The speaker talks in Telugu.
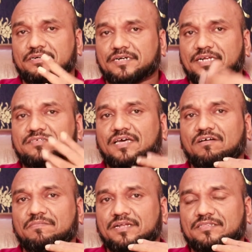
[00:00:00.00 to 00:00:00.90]
డ్రగ్స్కి
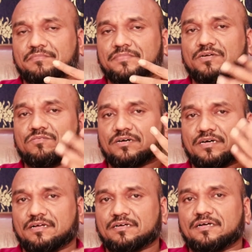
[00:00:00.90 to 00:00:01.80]
అలవాటు పడతాం ఎక్కువ
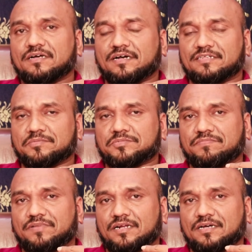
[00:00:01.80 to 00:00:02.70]
కన్జప్షన్
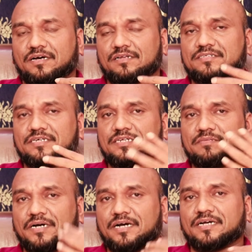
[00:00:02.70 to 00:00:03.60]
ఆఫ్ ఆల్కహాల్స్ ఇవన్నీ
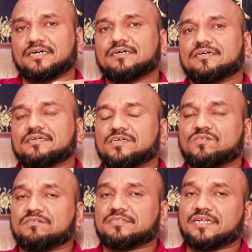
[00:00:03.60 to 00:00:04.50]
బాగా
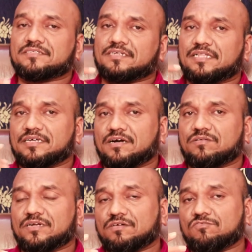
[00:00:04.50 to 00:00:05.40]
ఎక్కువ ప్లస్ అది
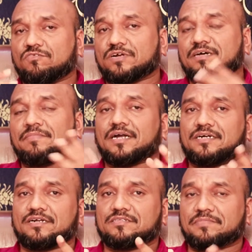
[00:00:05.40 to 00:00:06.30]
కాకుండా ఓవర్గా
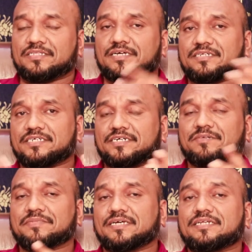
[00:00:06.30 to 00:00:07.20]
మాట్లాడతాం అతిగా
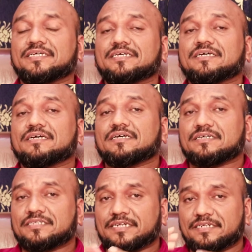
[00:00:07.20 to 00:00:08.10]
చేయటం ఇవన్నీ
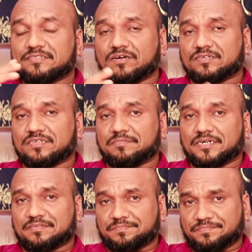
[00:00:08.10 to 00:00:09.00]
దీని డిజార్డర్స్ అనమాట